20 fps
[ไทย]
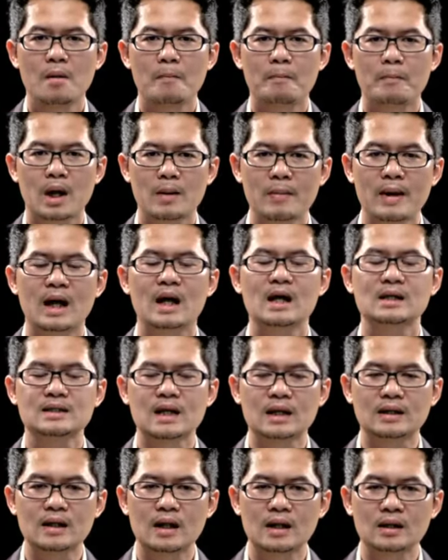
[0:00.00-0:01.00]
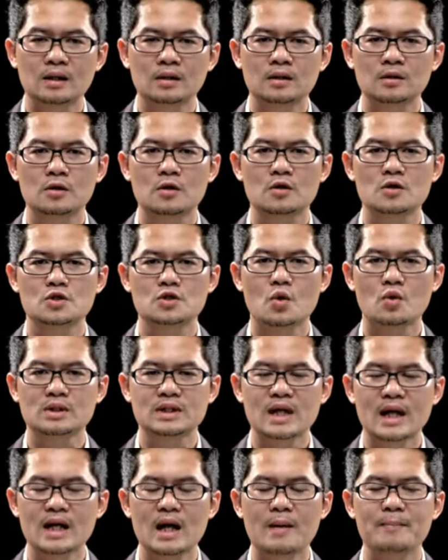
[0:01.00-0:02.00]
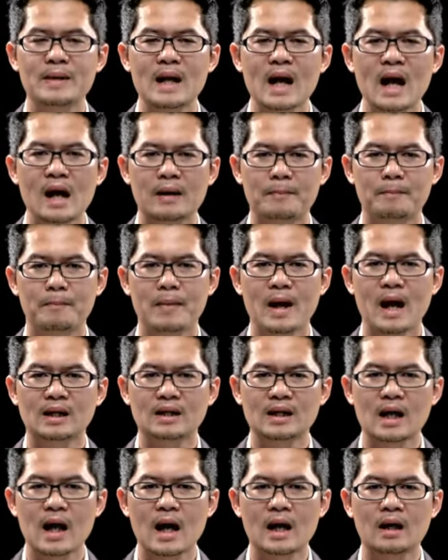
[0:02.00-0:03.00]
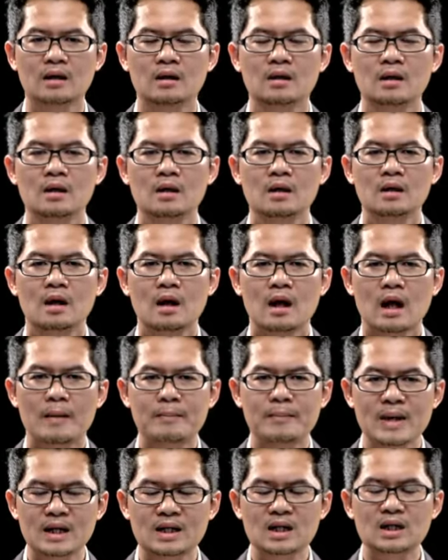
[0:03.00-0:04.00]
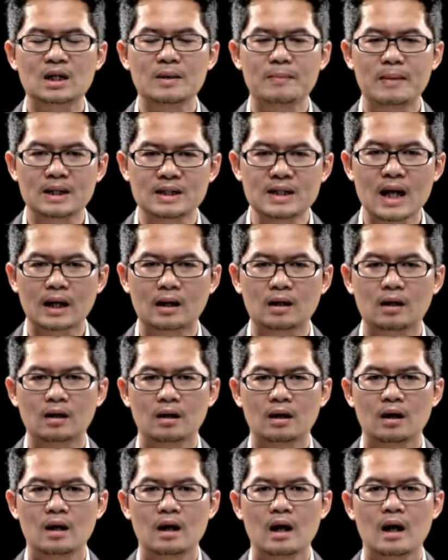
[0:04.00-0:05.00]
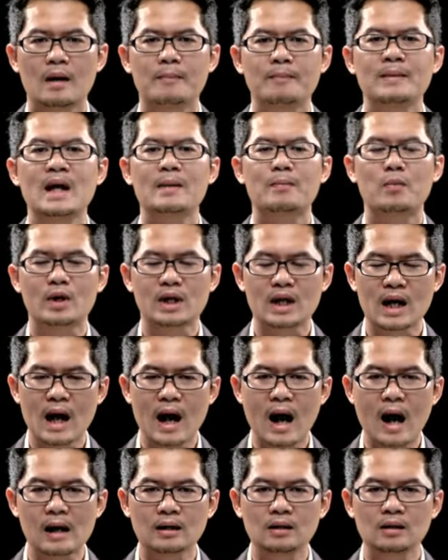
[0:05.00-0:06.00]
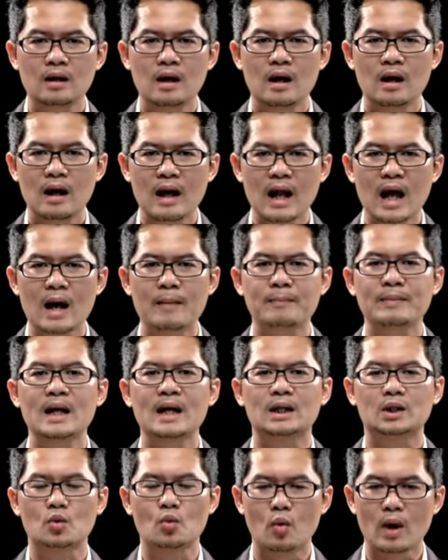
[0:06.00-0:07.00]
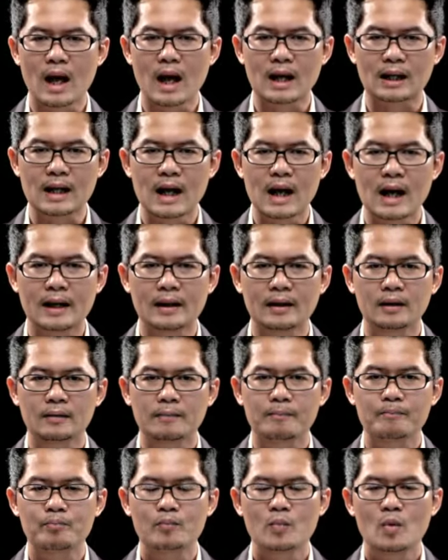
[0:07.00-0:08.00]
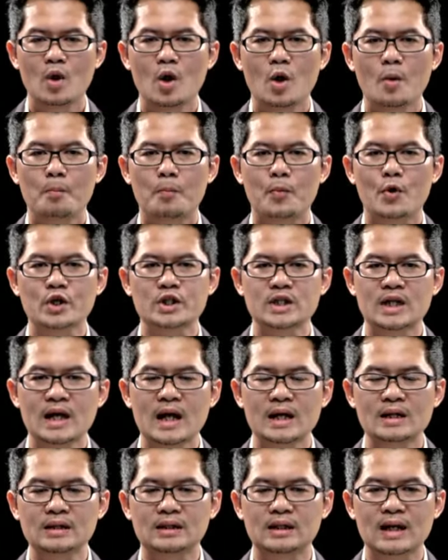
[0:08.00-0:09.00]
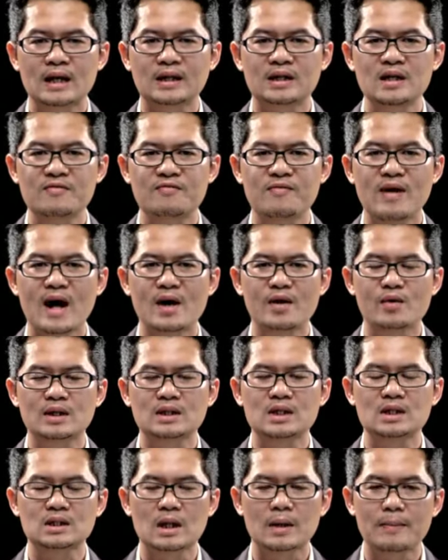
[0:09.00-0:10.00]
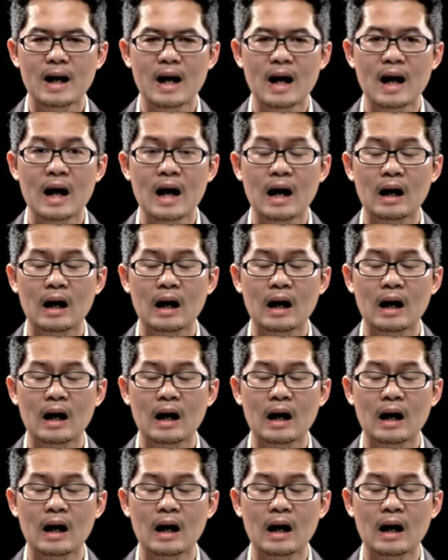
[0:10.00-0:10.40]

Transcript: พระมหากษัตริย์นั้นทรงใช้อำนาจผ่านทางอำนาจนิติบัญญัติอำนาจบริหารและอำนาจตุลาการเพราะฉะนั้นการที่ฝ่ายรัฐสภา